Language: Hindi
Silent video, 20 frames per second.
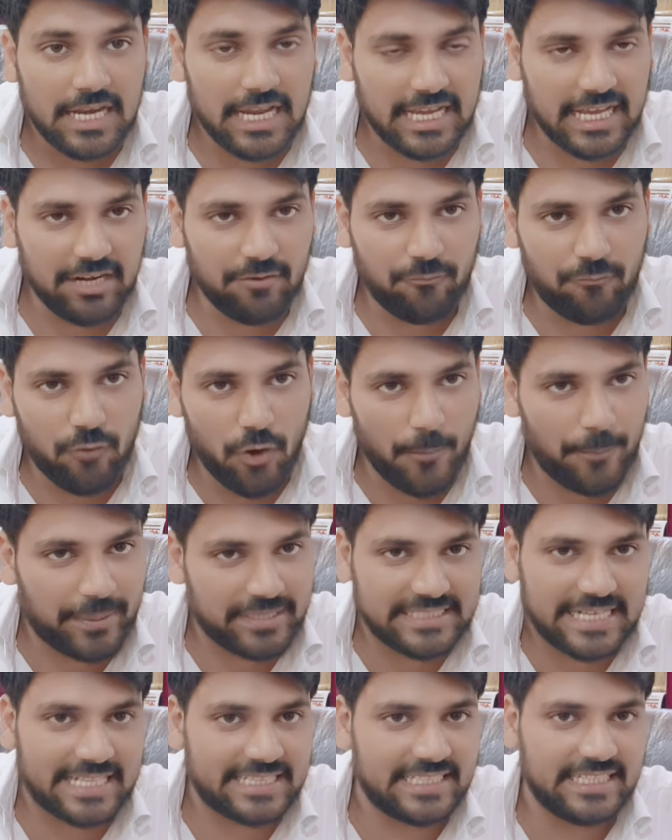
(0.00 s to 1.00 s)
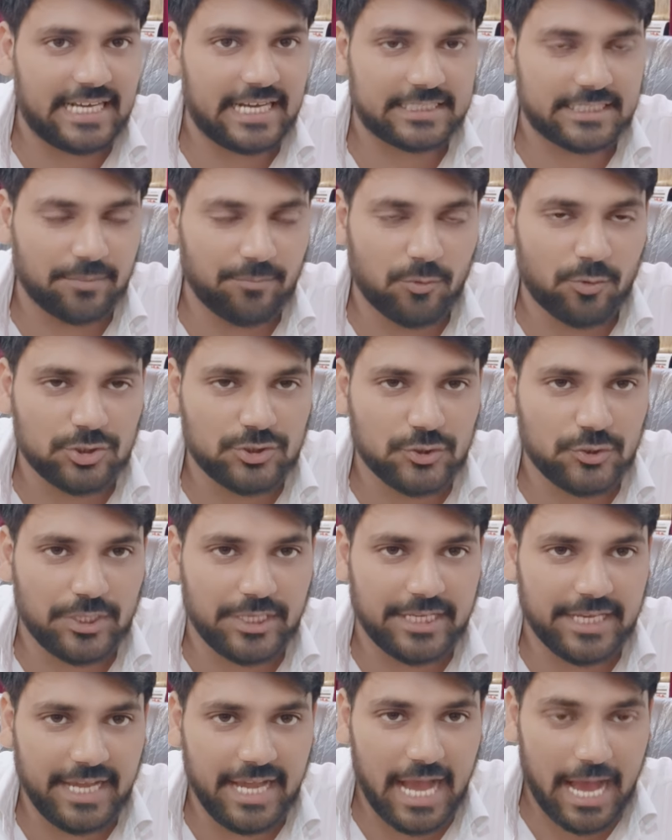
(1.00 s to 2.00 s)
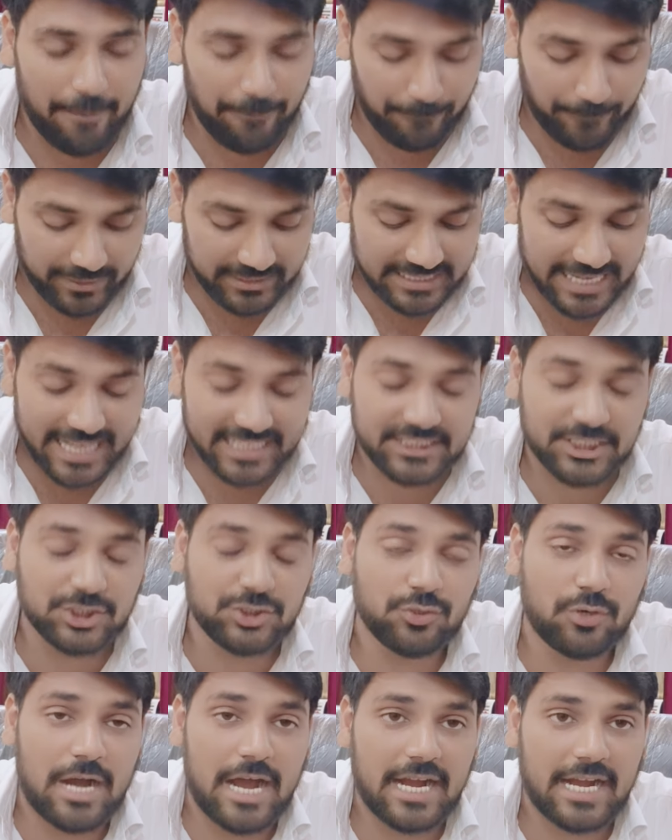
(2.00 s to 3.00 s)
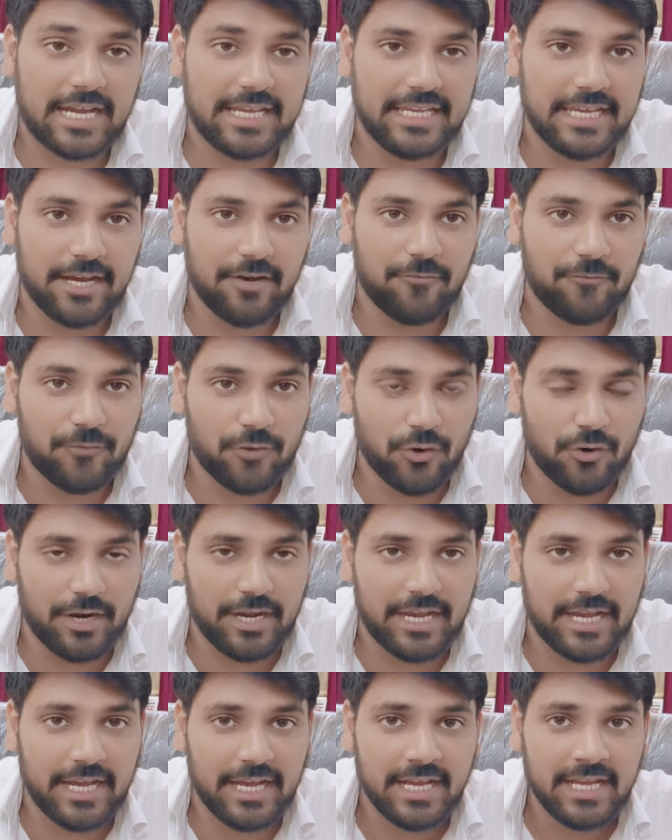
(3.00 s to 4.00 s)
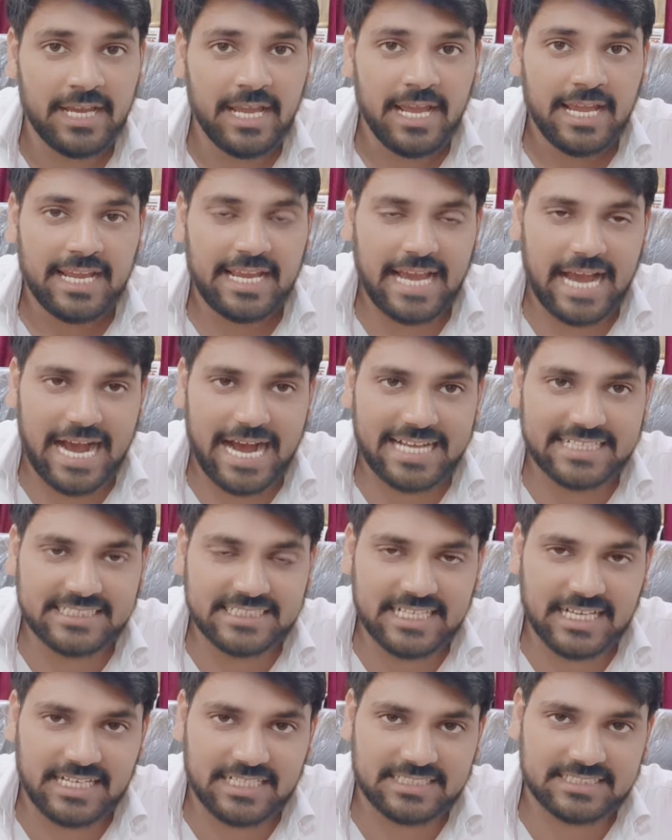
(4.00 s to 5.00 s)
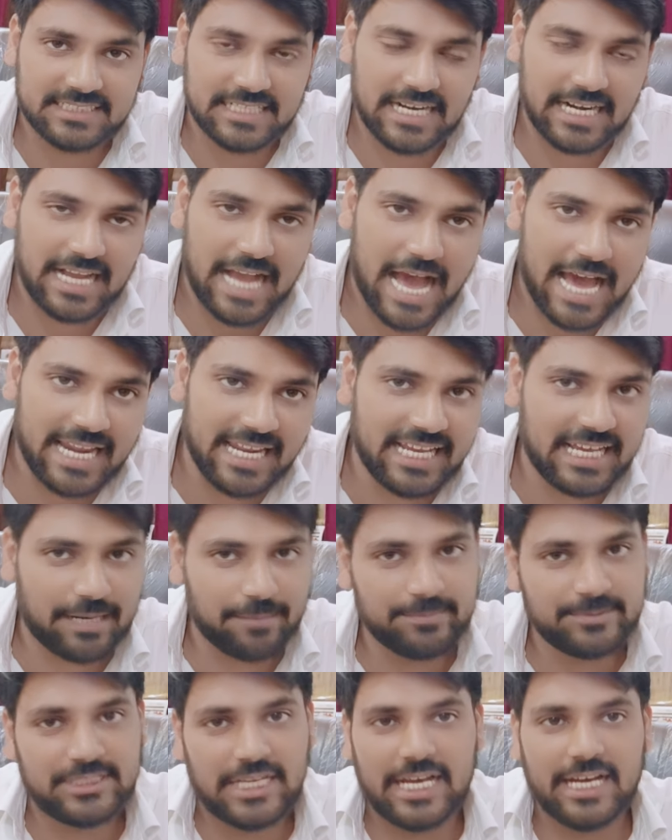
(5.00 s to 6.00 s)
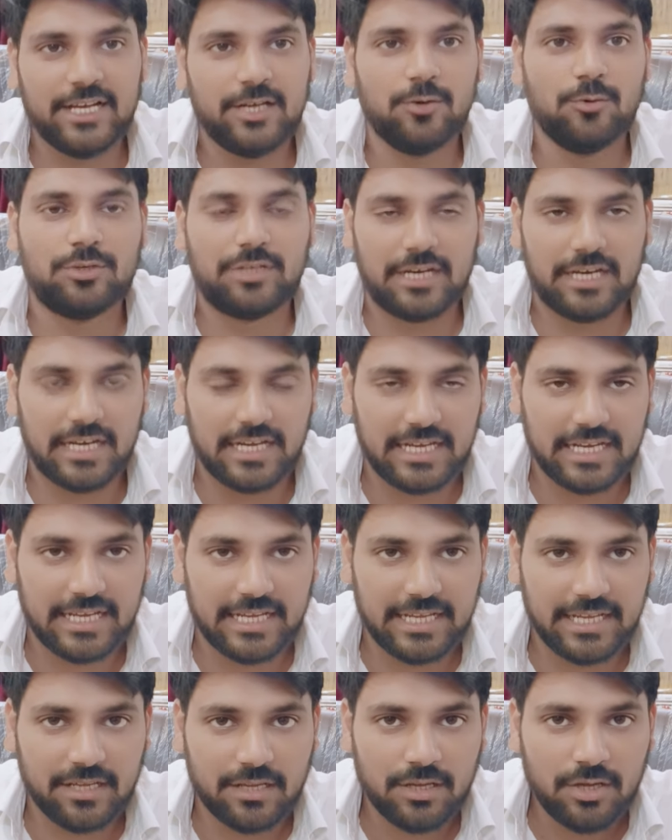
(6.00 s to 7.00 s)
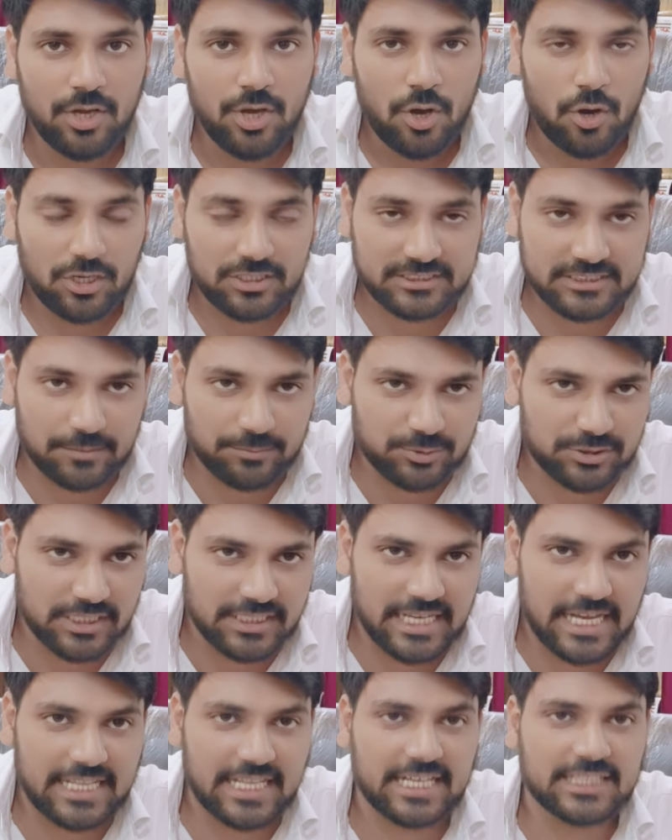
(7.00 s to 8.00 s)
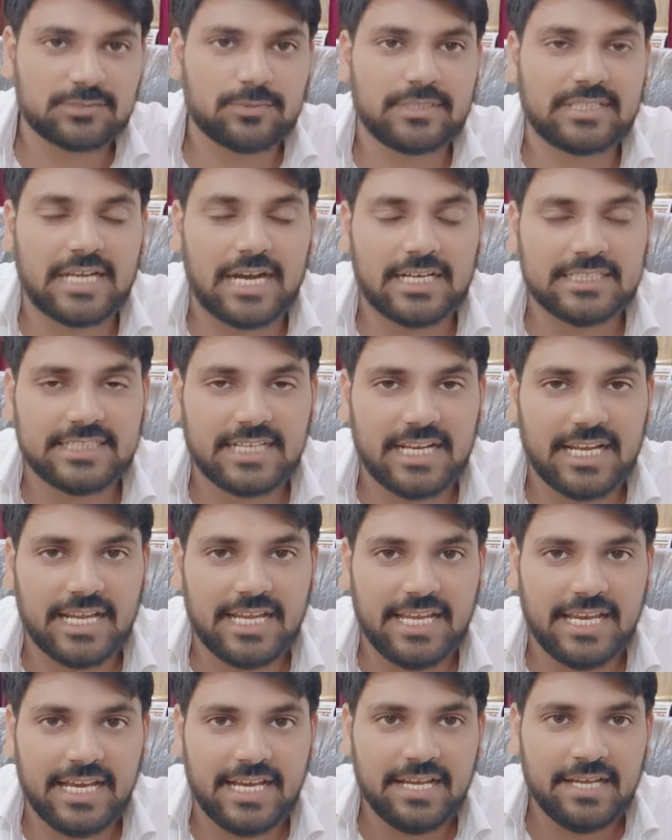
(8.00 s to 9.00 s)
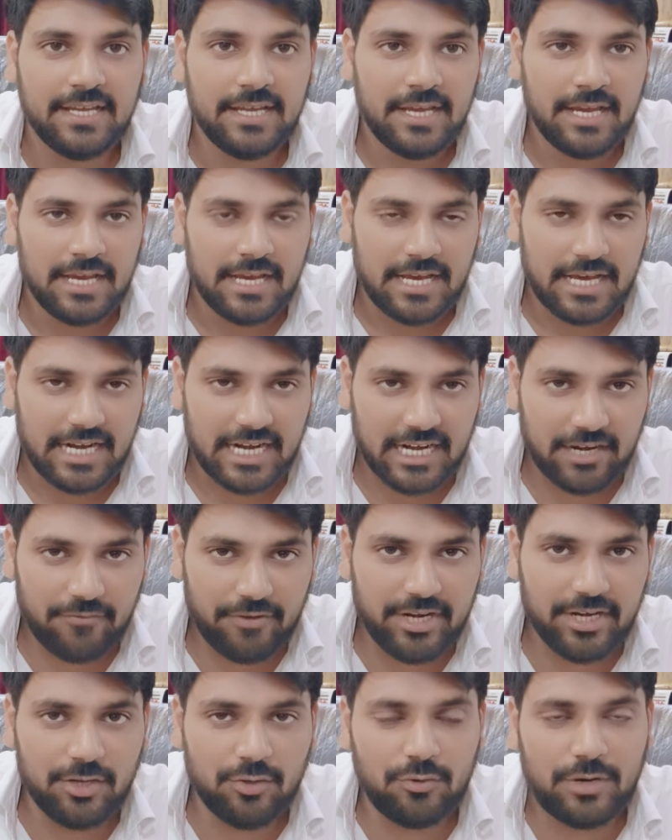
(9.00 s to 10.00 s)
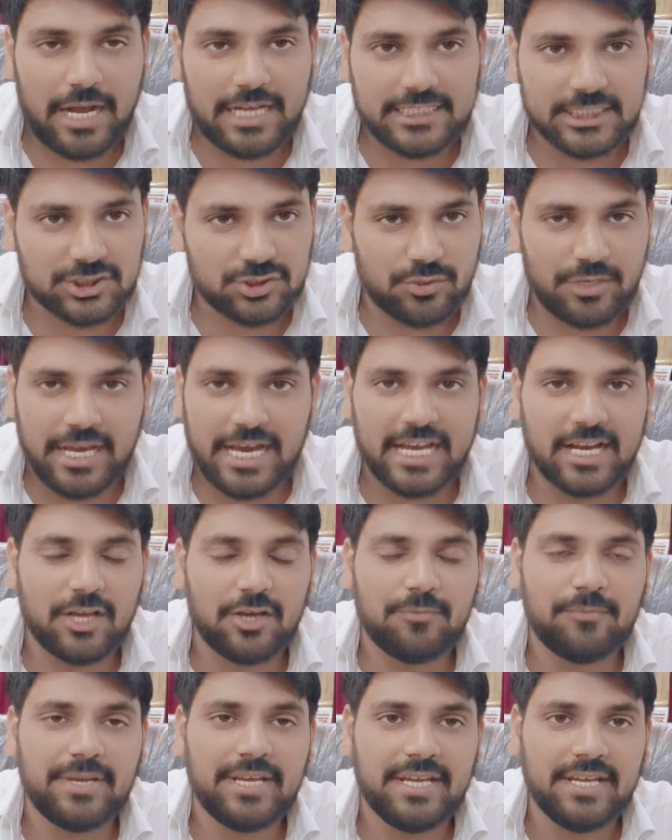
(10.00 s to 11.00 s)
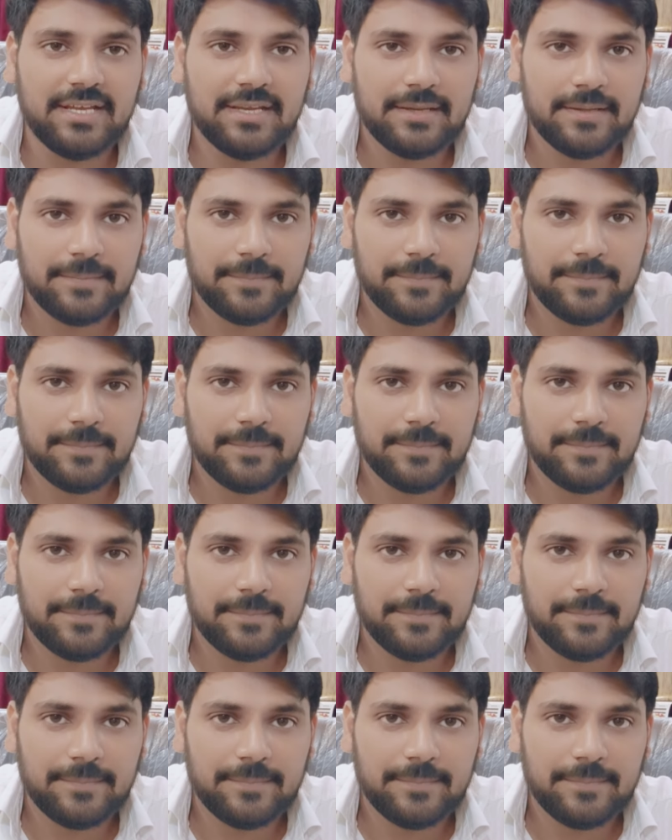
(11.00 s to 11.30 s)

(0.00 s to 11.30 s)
लेकिन वो प्रजाति खत्म हो चुकी है अब प्रजाति जो आ गई है वो है कि आजकल सरकारी कर्मचारी लूटने लगे हैं और सबसे ज़्यादा रिश्वत कहाँ चल रही है रेवेन्यू राजस्व न्यायालय में